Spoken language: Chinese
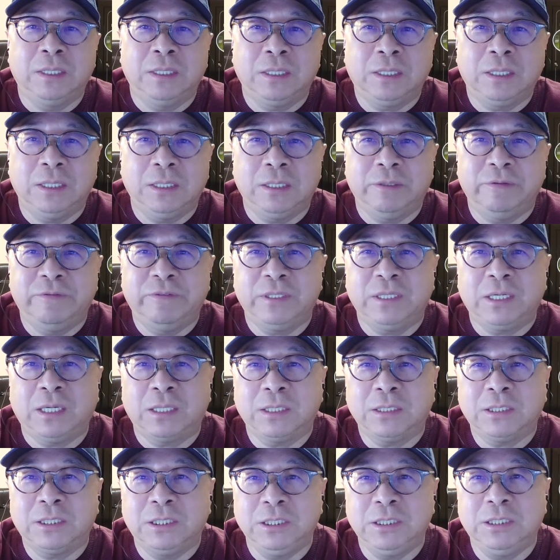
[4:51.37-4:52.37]
可能非
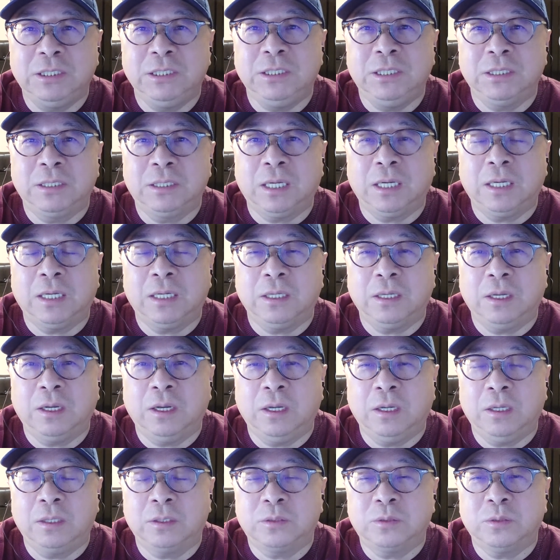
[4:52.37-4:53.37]
常积极的在
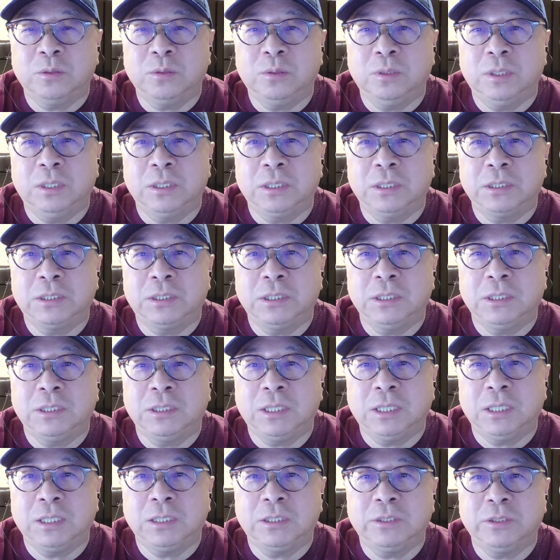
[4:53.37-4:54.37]
呃中国的境
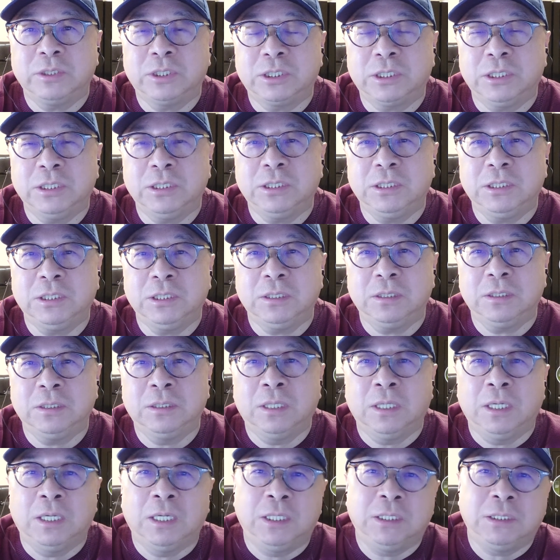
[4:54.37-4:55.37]
内去申请
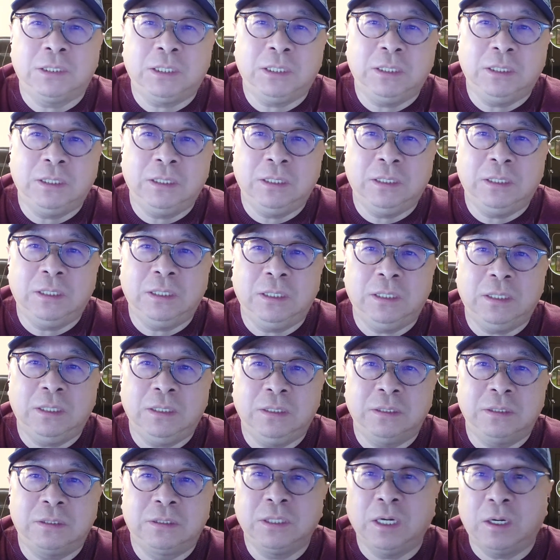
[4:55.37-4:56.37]
这
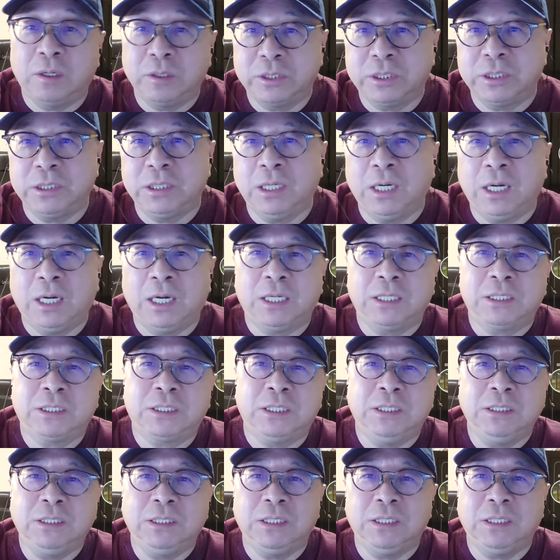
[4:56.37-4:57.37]
个教职啊，
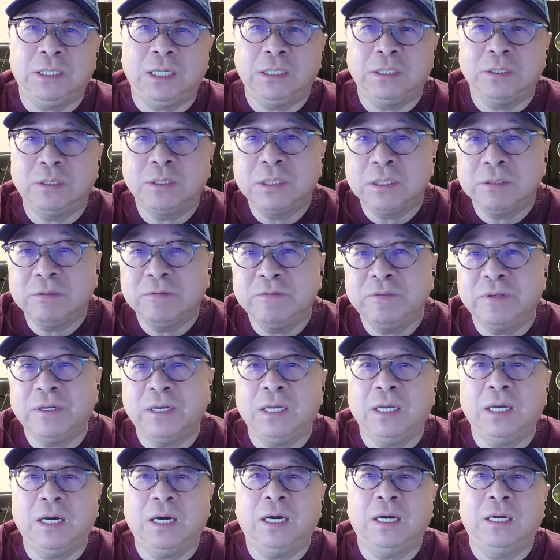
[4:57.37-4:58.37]
申请研究经
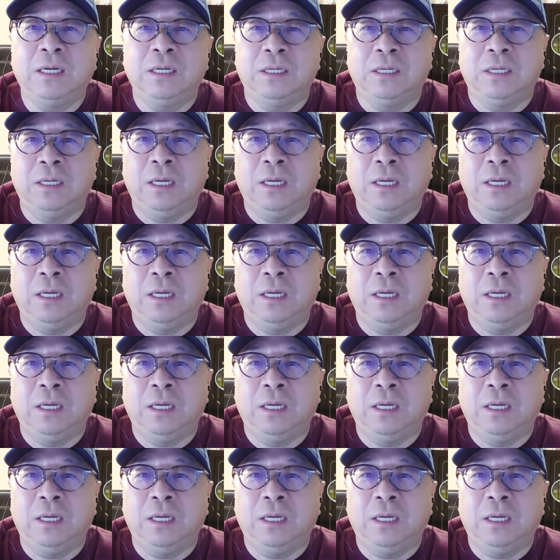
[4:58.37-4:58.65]
费啊，